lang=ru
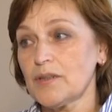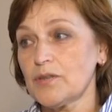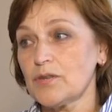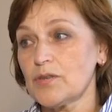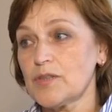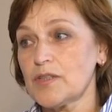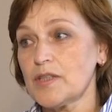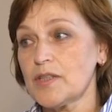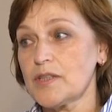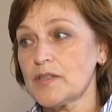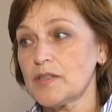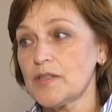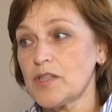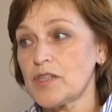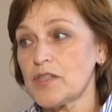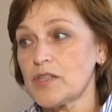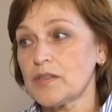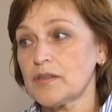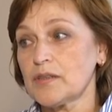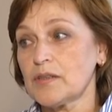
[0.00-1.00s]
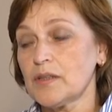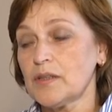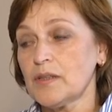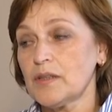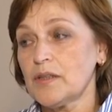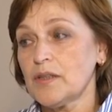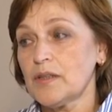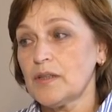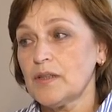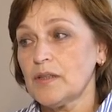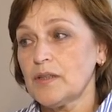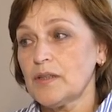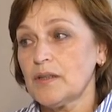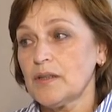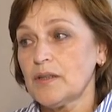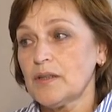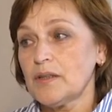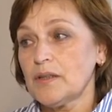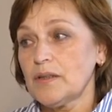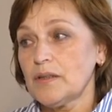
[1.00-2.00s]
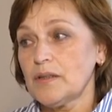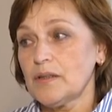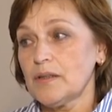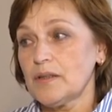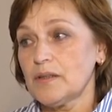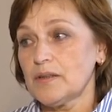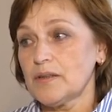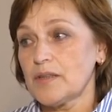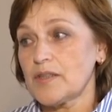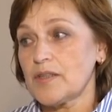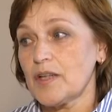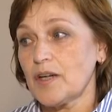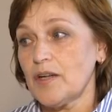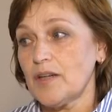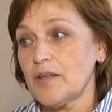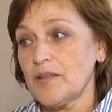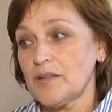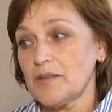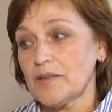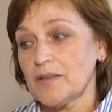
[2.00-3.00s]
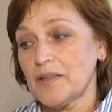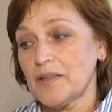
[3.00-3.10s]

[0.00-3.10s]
То есть если даже а, настроение